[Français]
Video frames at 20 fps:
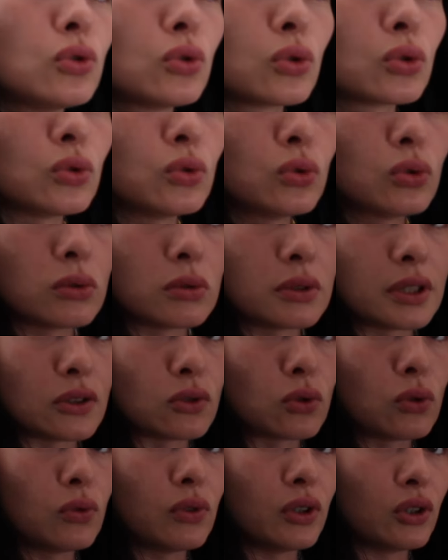Donc nous, on a
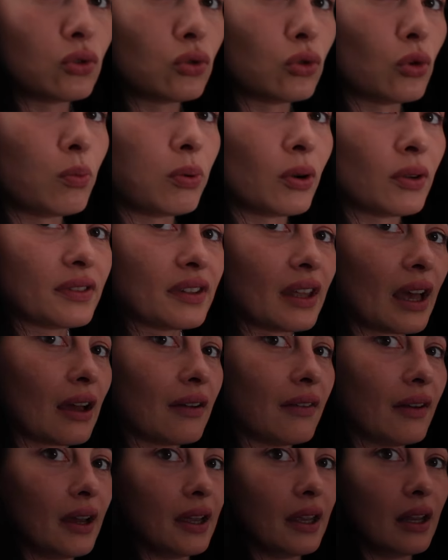trouvé ce plan de
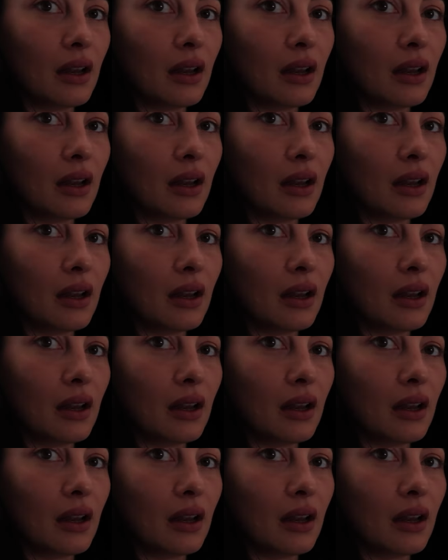travail